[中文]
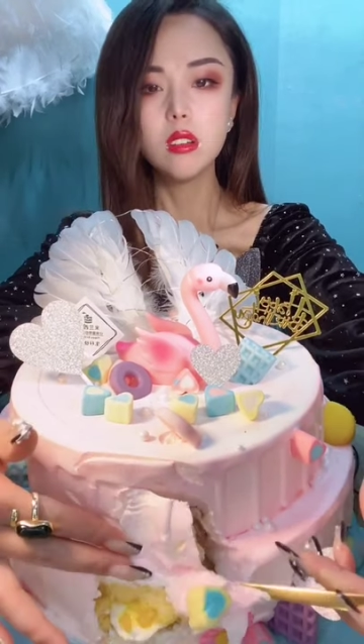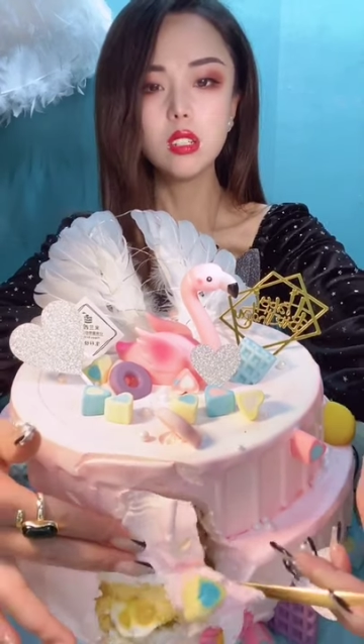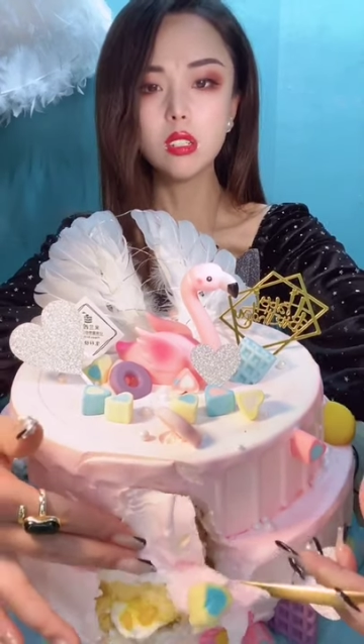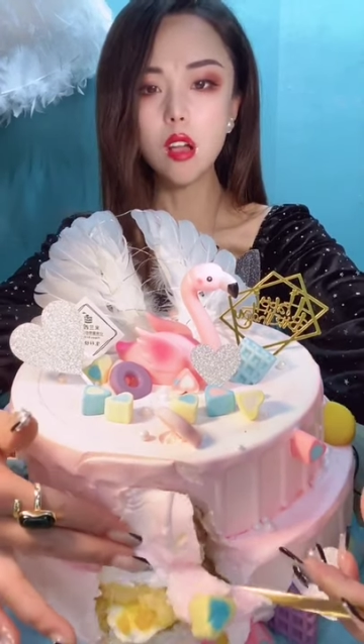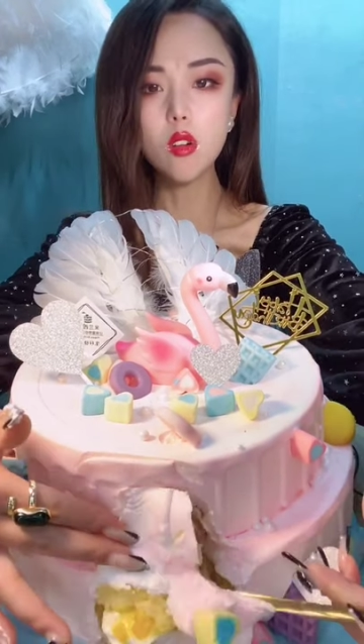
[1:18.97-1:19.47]

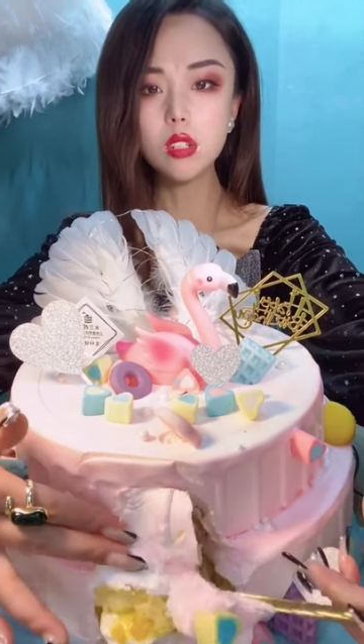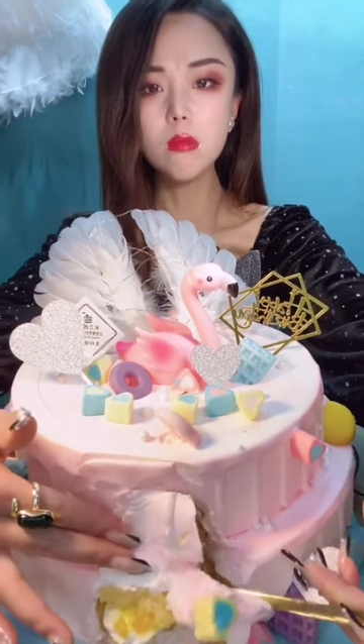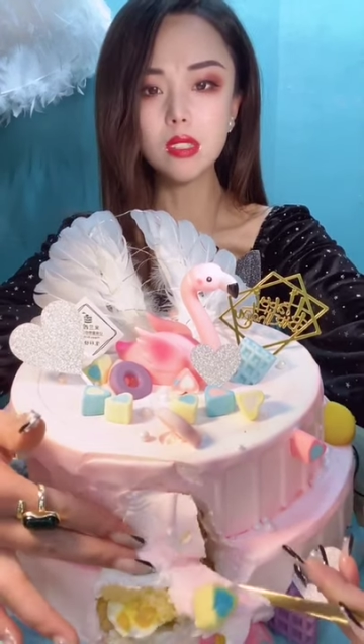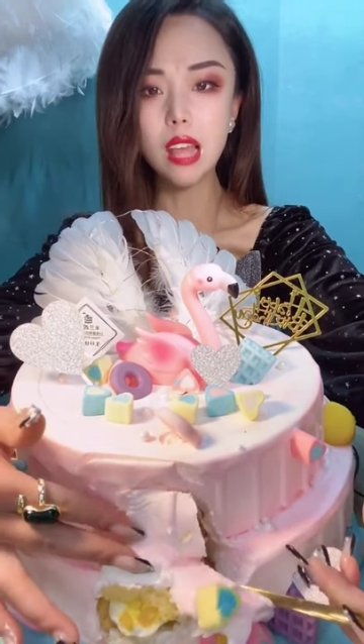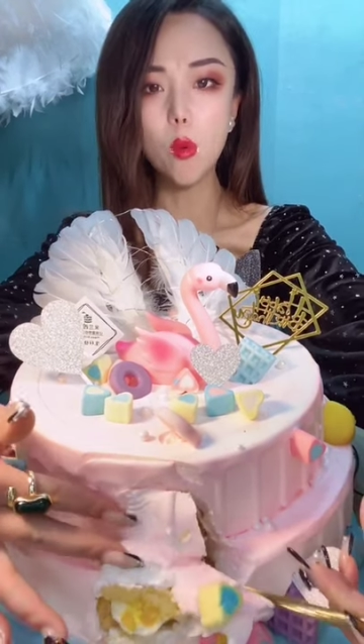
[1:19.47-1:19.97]
这个蛋糕这
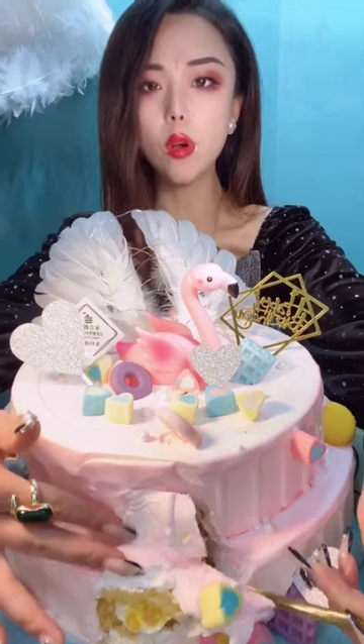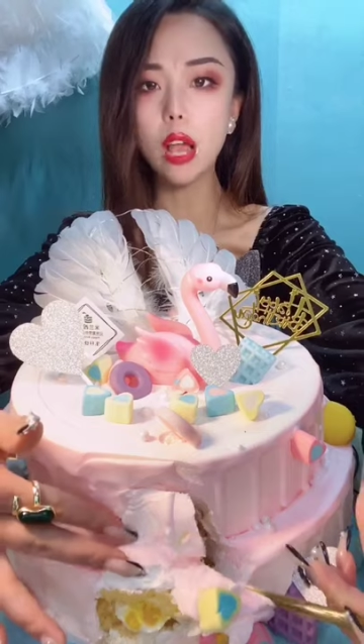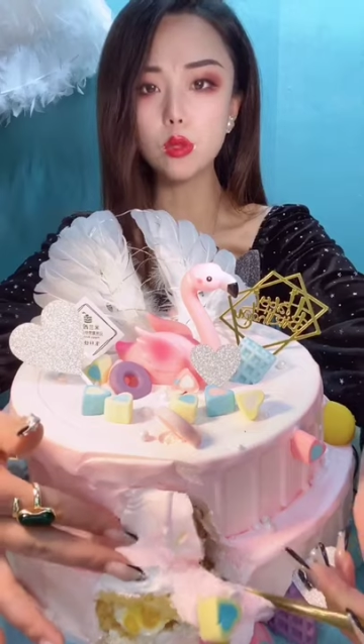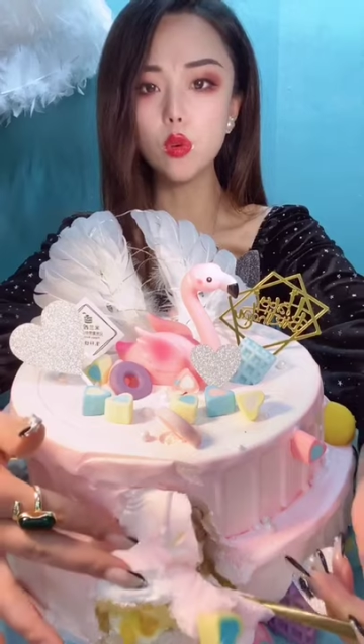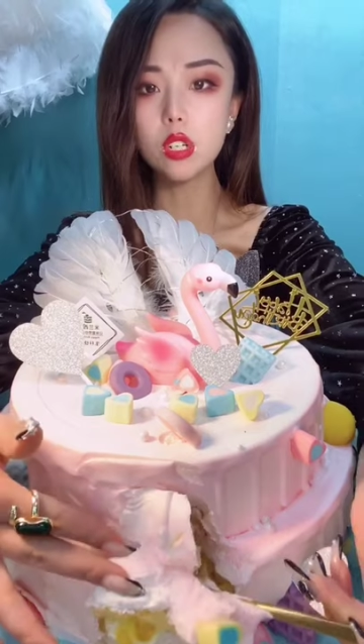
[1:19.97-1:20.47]
么大，我
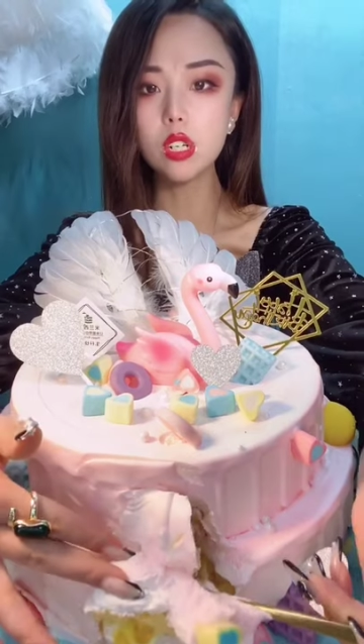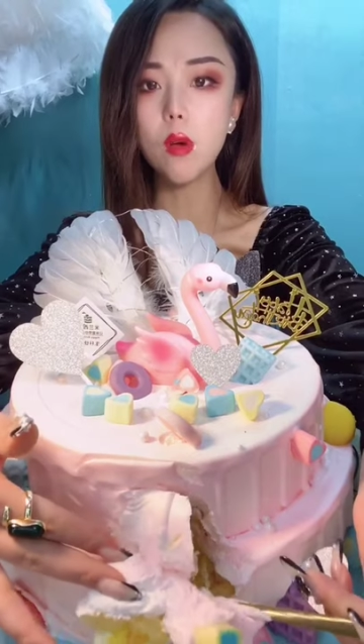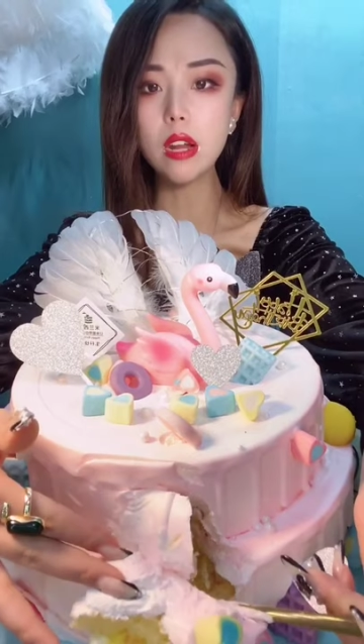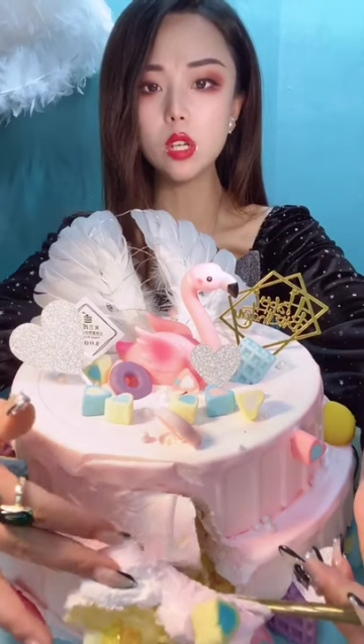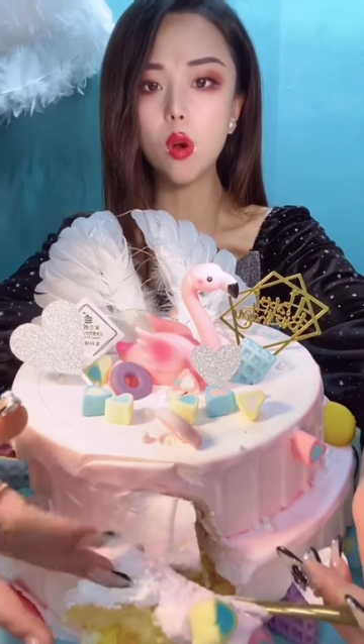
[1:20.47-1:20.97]
感觉我吃
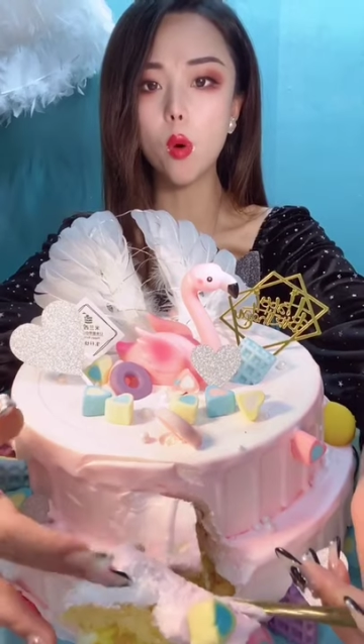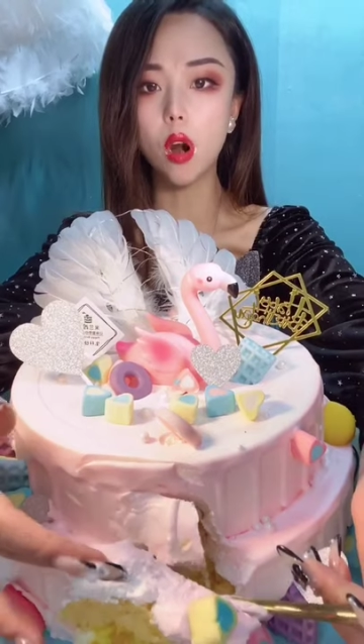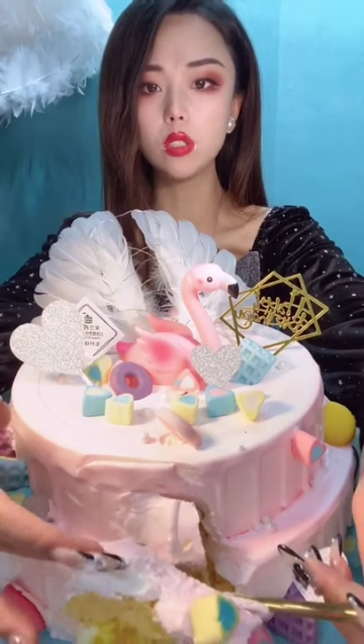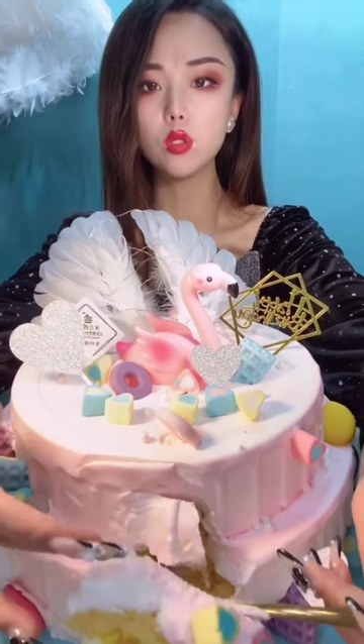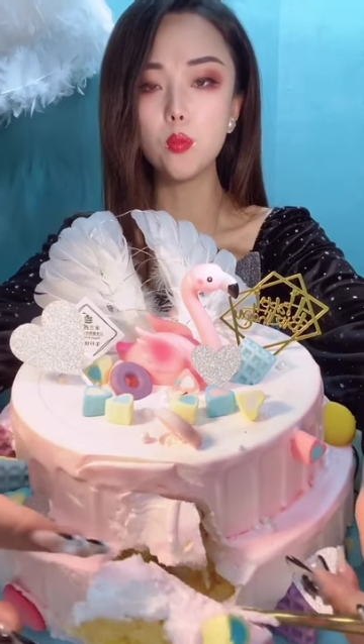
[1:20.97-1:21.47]
完这一块，我
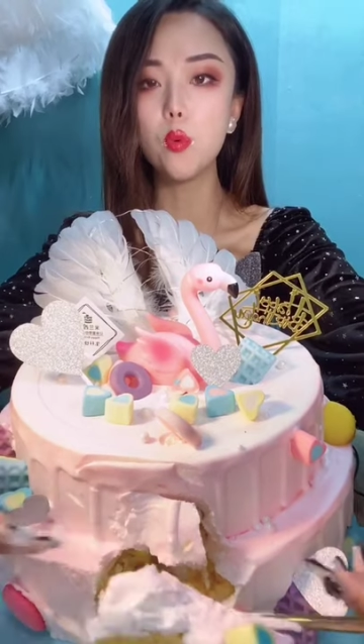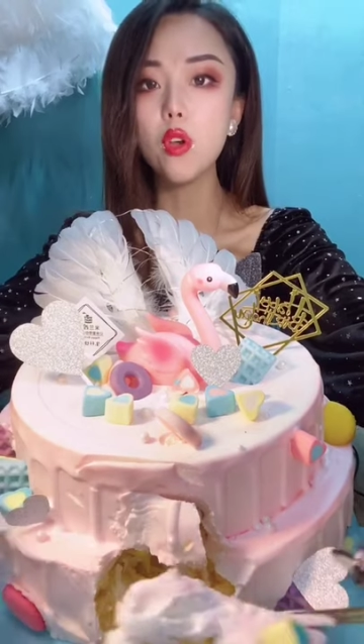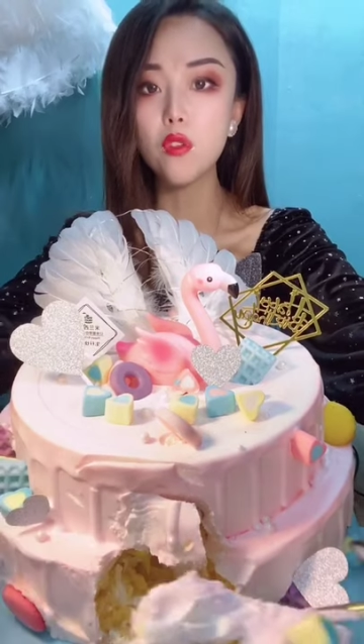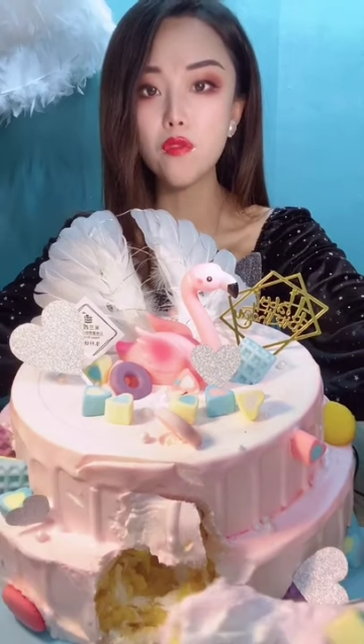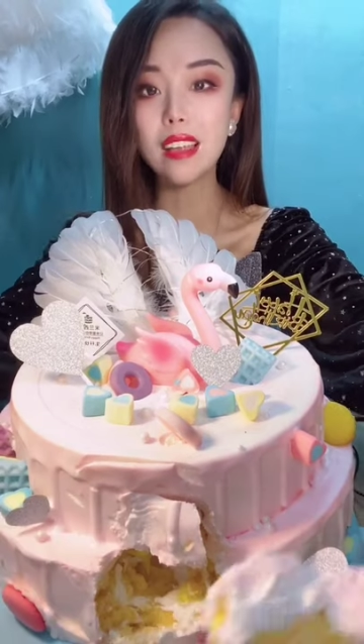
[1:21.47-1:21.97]
儿子都不
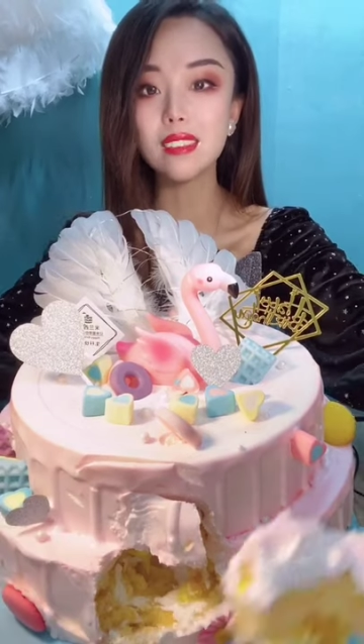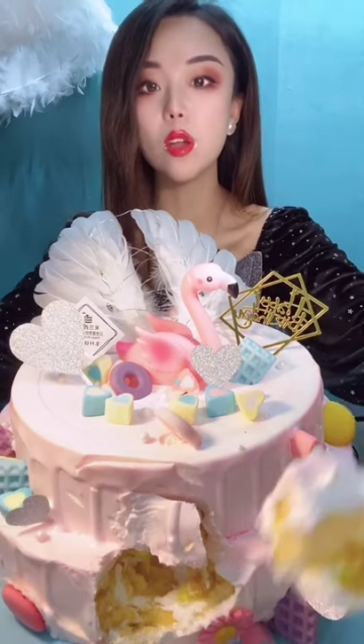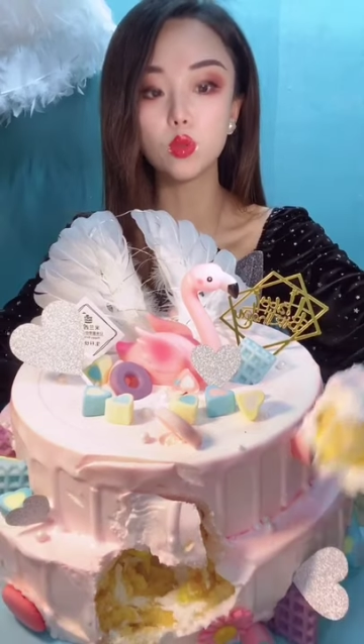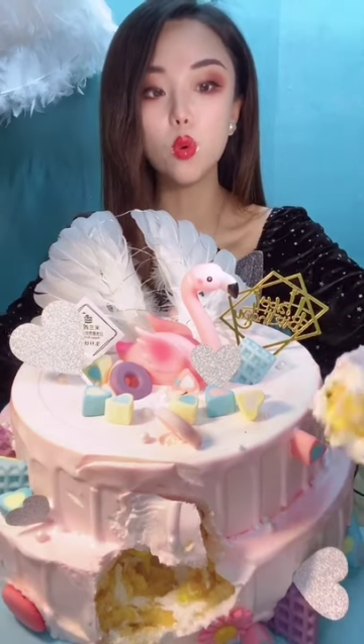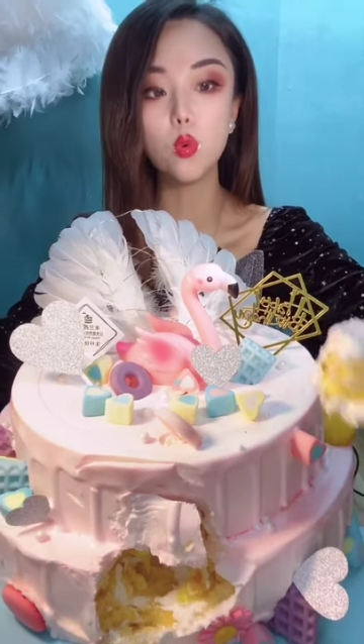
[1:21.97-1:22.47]
会发现
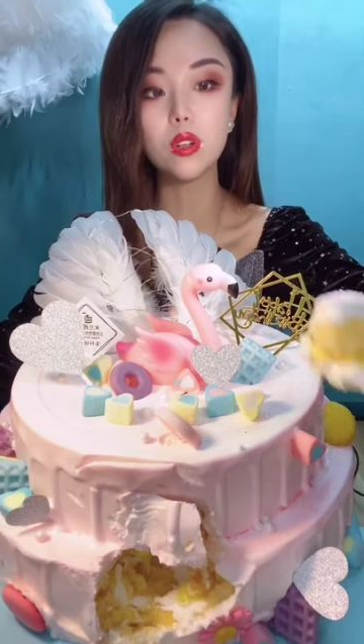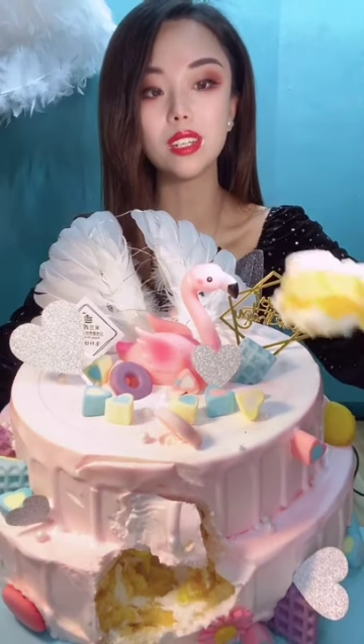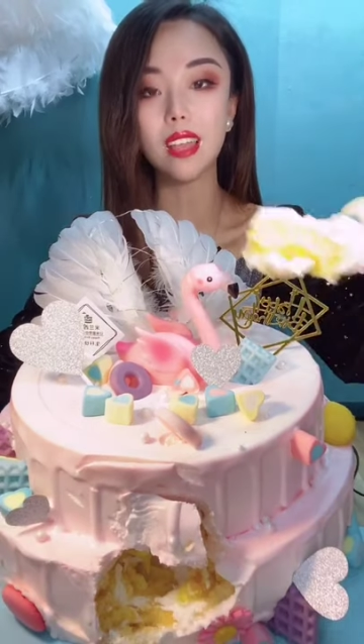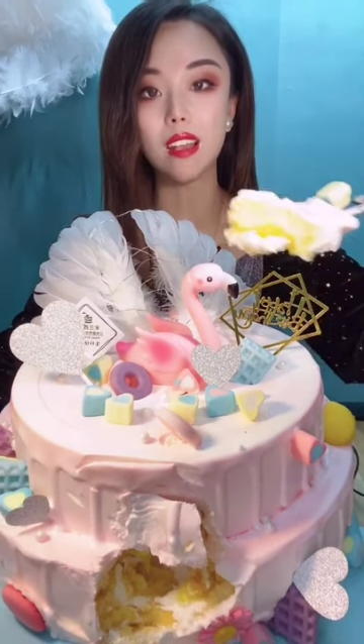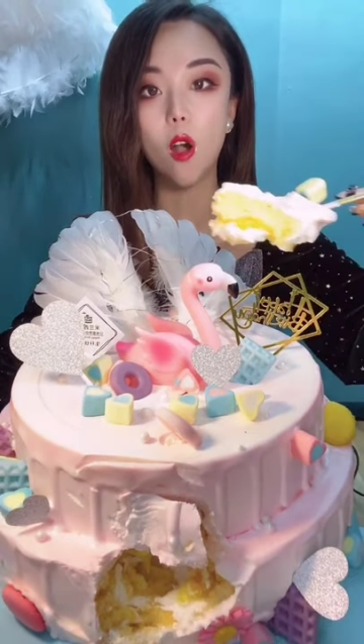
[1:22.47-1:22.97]
我动过这
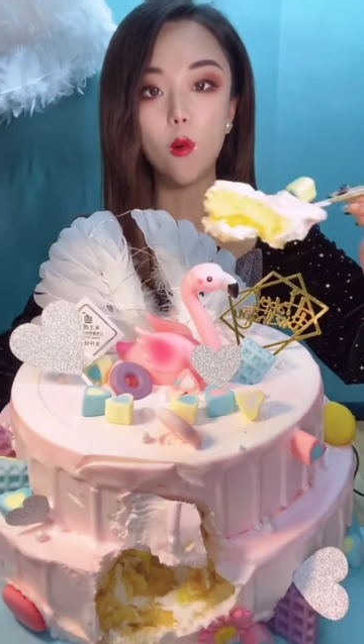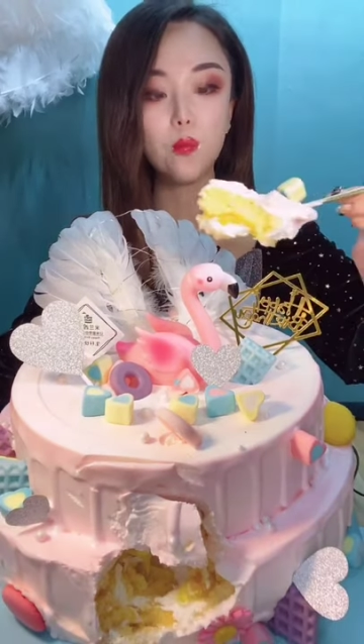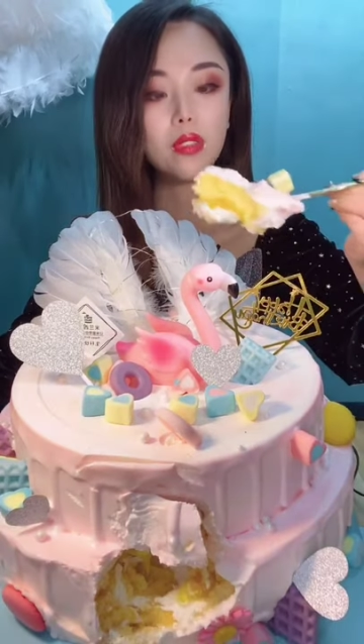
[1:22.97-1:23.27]
个蛋糕。